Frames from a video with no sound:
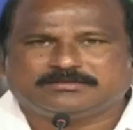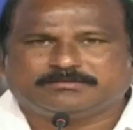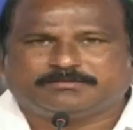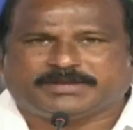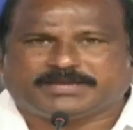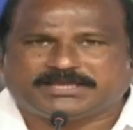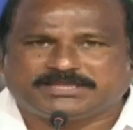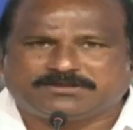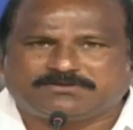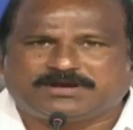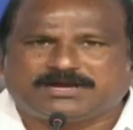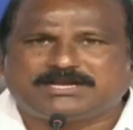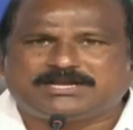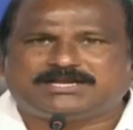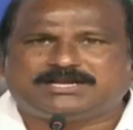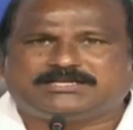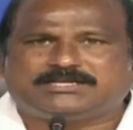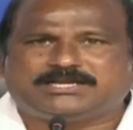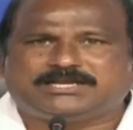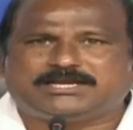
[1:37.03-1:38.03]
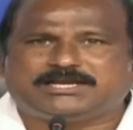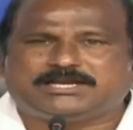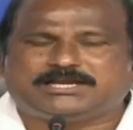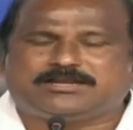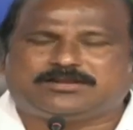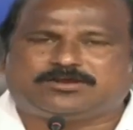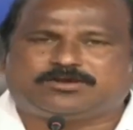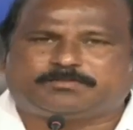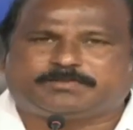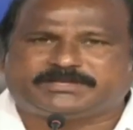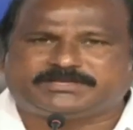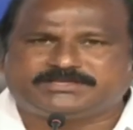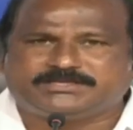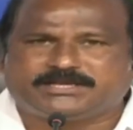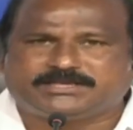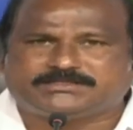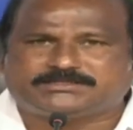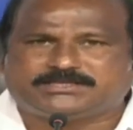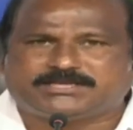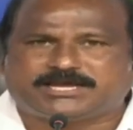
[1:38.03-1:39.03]
పేదవాళ్ళంటే ఇళ్లలో
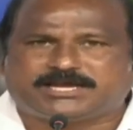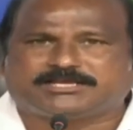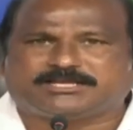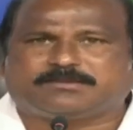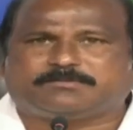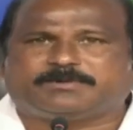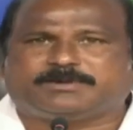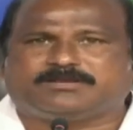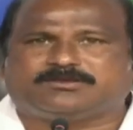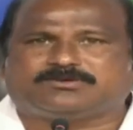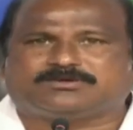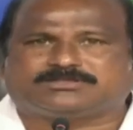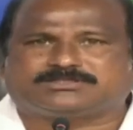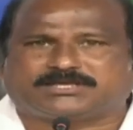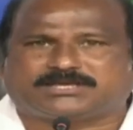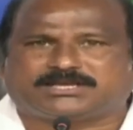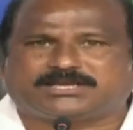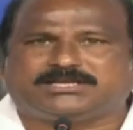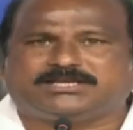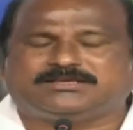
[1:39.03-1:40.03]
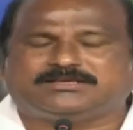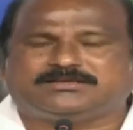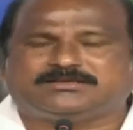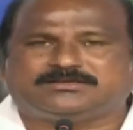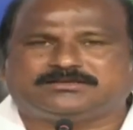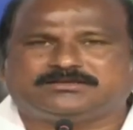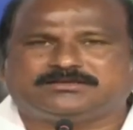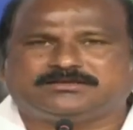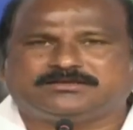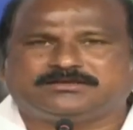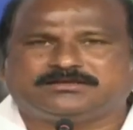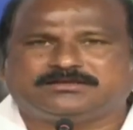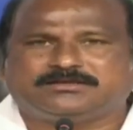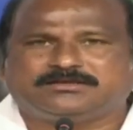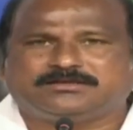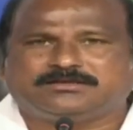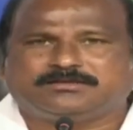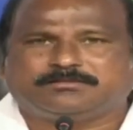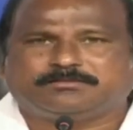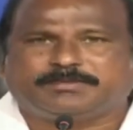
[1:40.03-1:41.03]
పనిచేయడానికే పనికొస్తారని
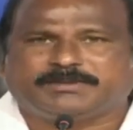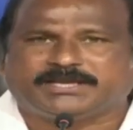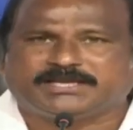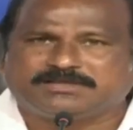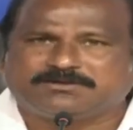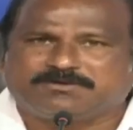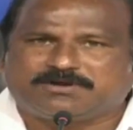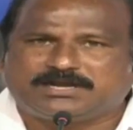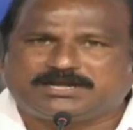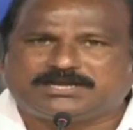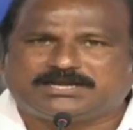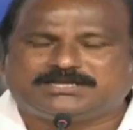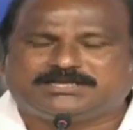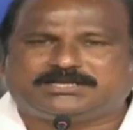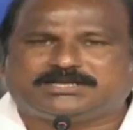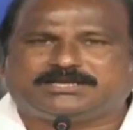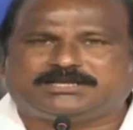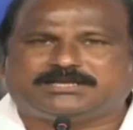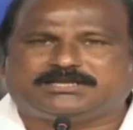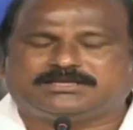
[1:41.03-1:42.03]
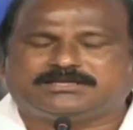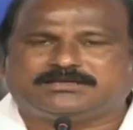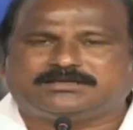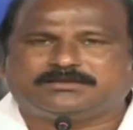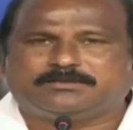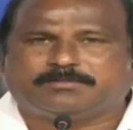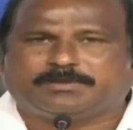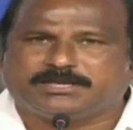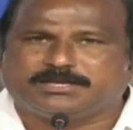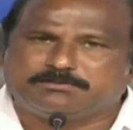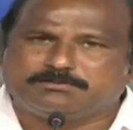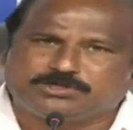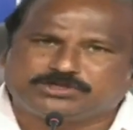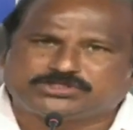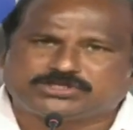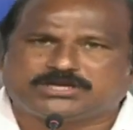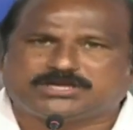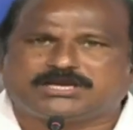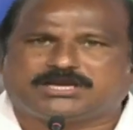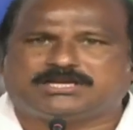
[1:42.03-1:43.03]
పేదవాళ్ళంటే పని
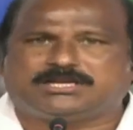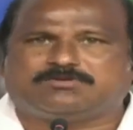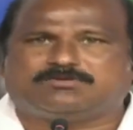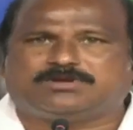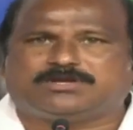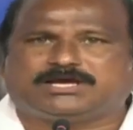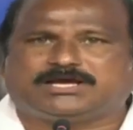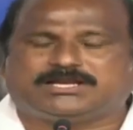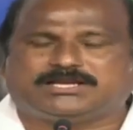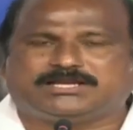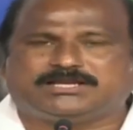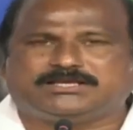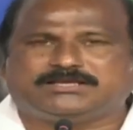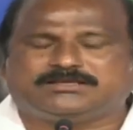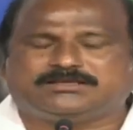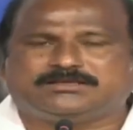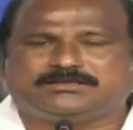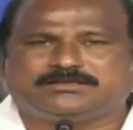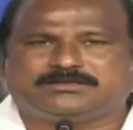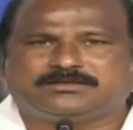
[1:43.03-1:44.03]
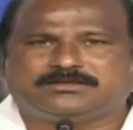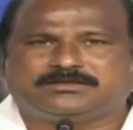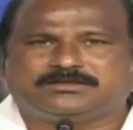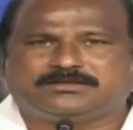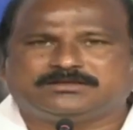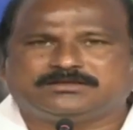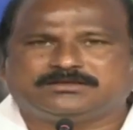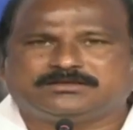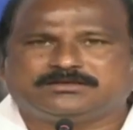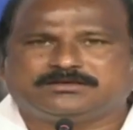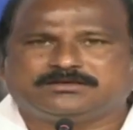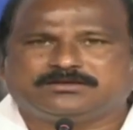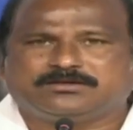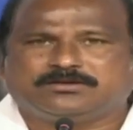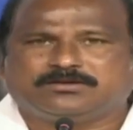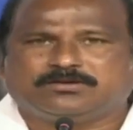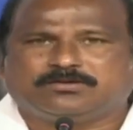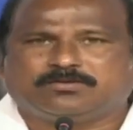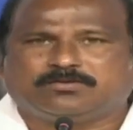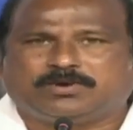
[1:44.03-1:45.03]
మనుషులుగానే ఉండాలని
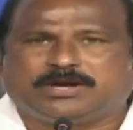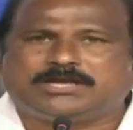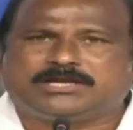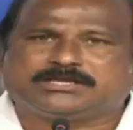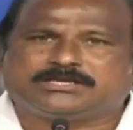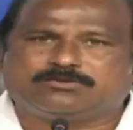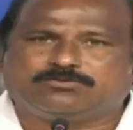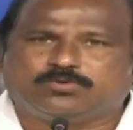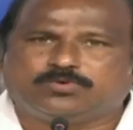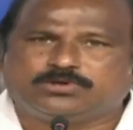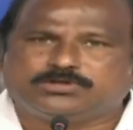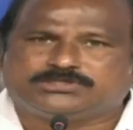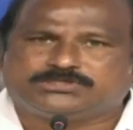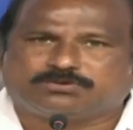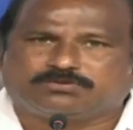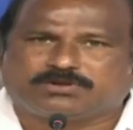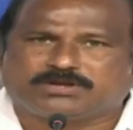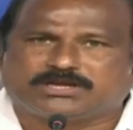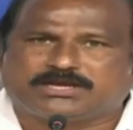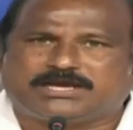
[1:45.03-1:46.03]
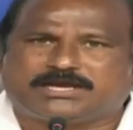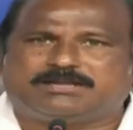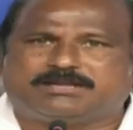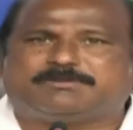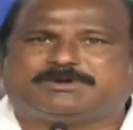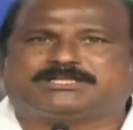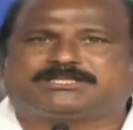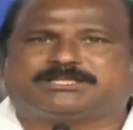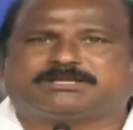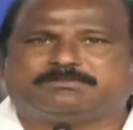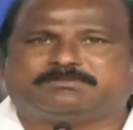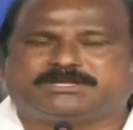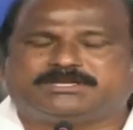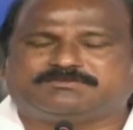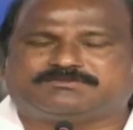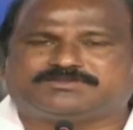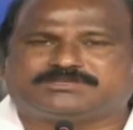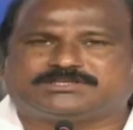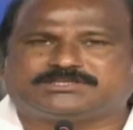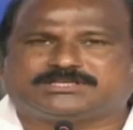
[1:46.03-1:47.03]
వాళ్ళకి ఊరి చివరగానే మాత్రమే
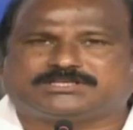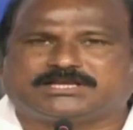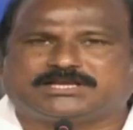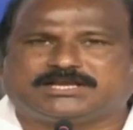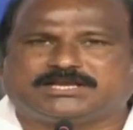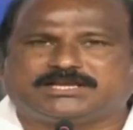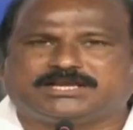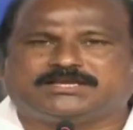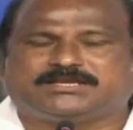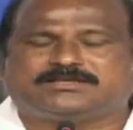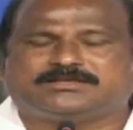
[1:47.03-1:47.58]
నివసించాలనే